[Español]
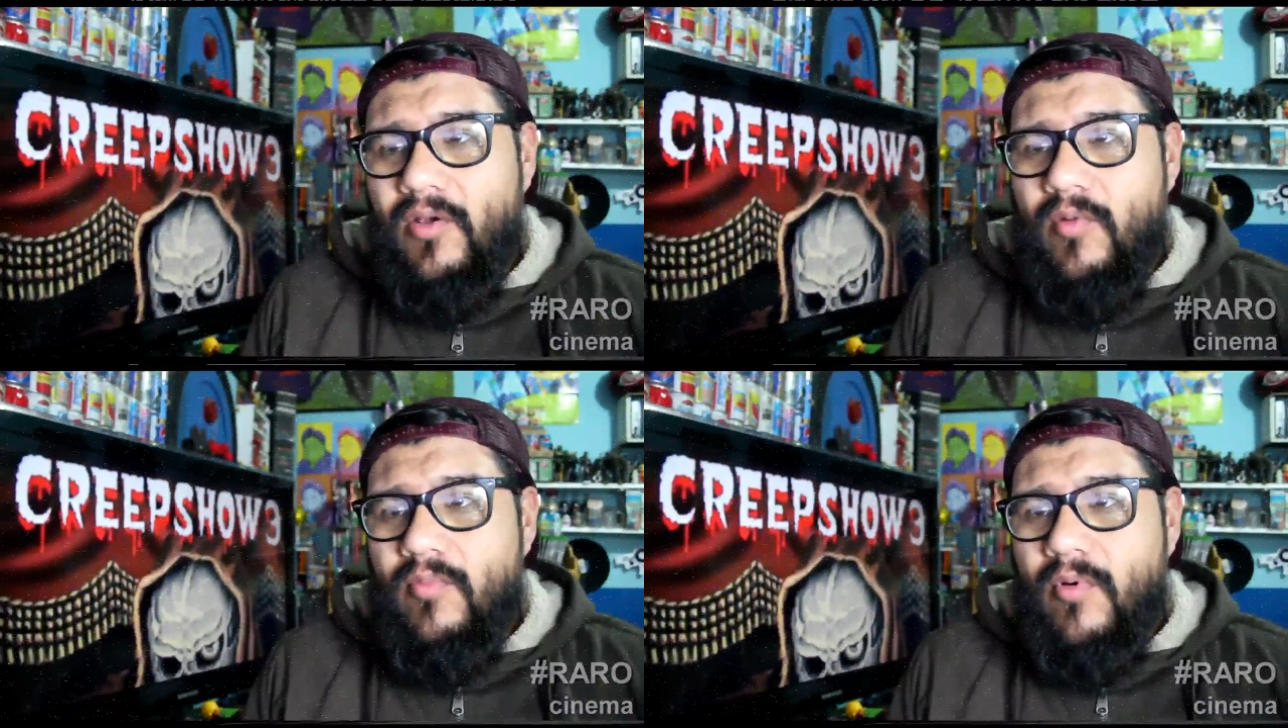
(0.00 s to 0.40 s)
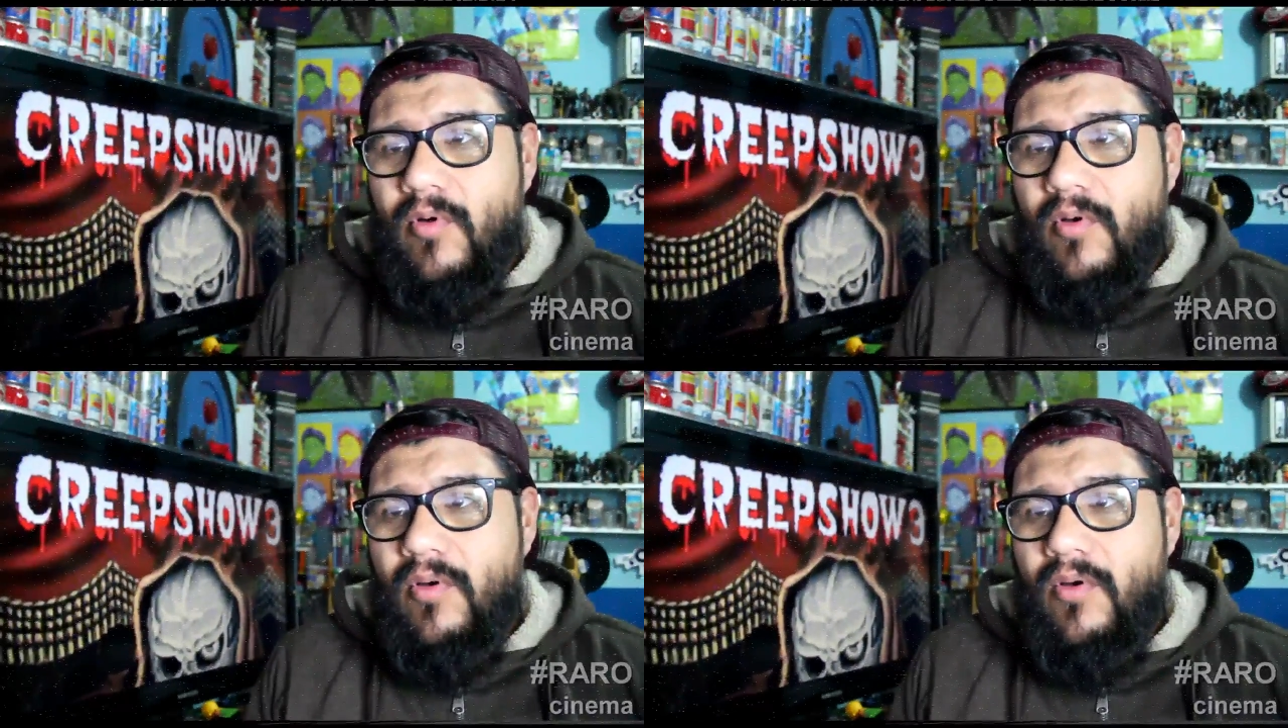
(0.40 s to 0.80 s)

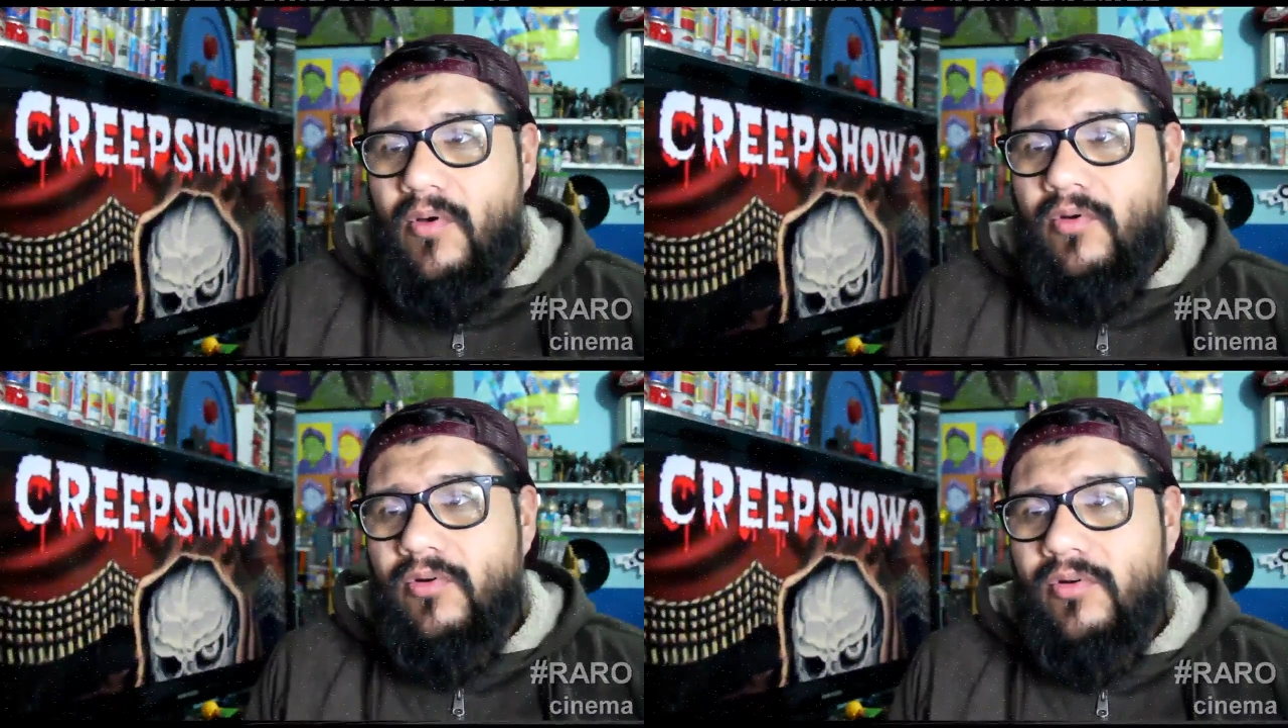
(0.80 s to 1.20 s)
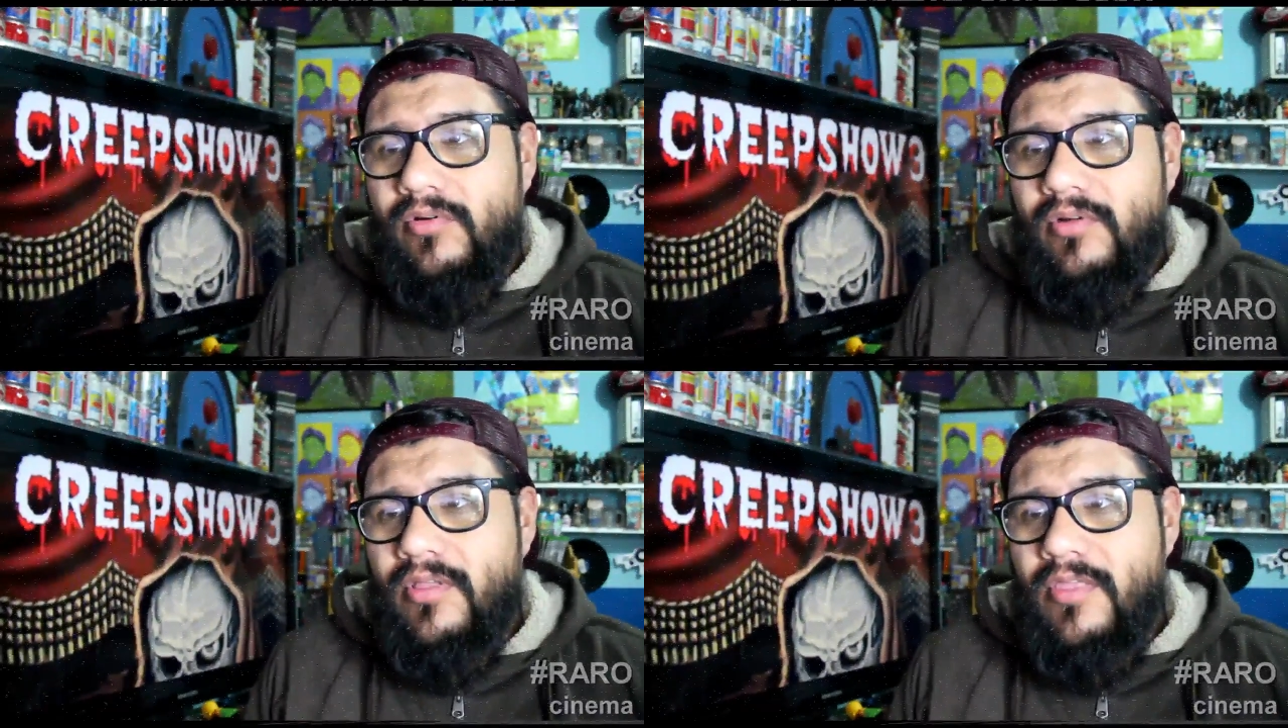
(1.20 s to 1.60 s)
como horror
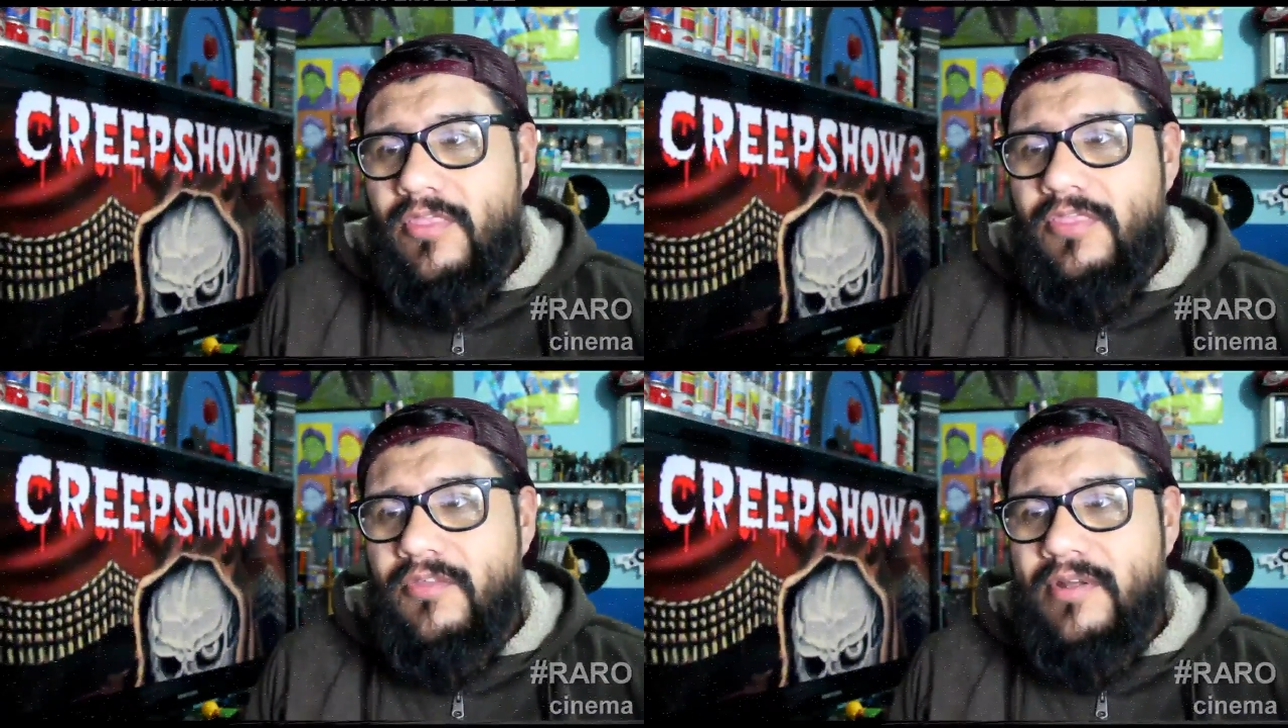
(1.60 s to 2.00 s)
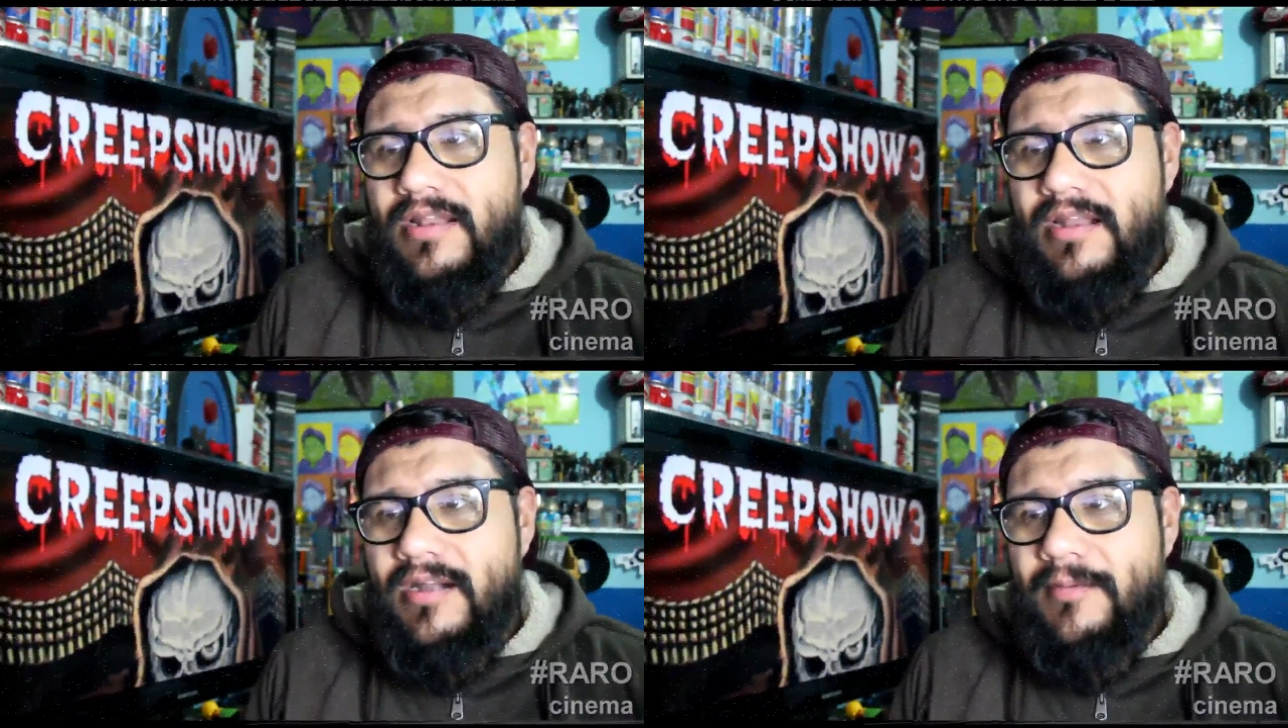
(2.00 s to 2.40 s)

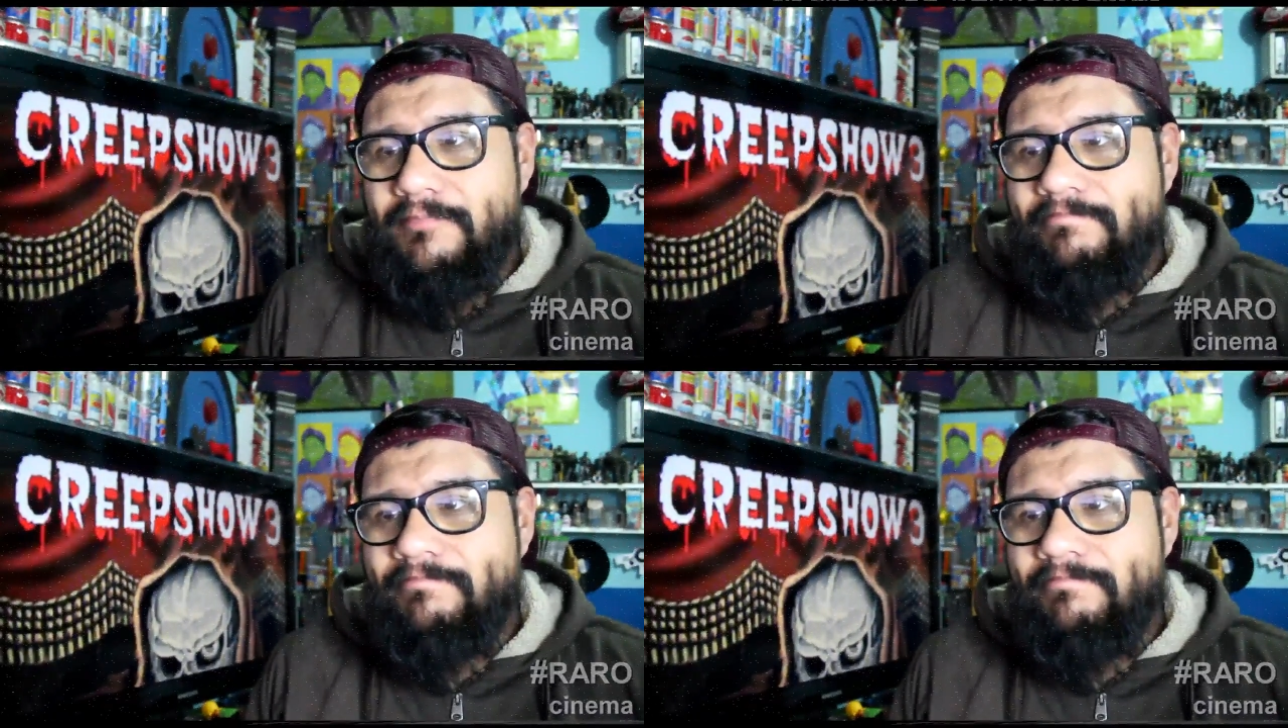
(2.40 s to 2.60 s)
thriller.